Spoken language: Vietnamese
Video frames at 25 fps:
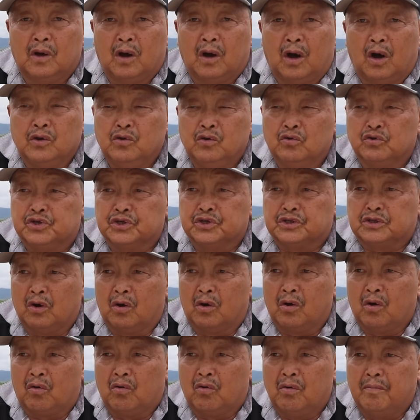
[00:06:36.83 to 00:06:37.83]
họ yêu chỉ
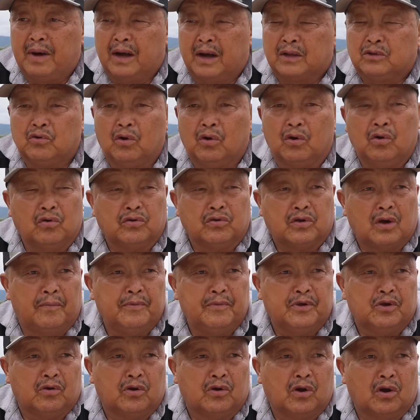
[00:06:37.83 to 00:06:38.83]
to là cũng mà tụ lúc cho
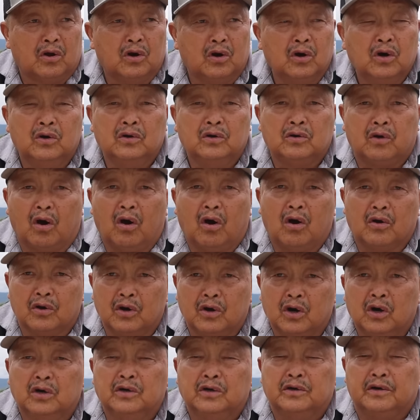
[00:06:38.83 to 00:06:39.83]
mình nhiều nó đứ lo
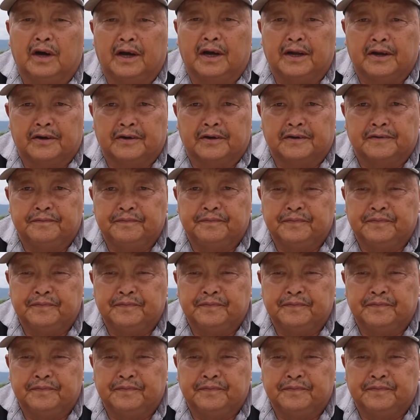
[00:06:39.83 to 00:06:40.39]
đứ hay nó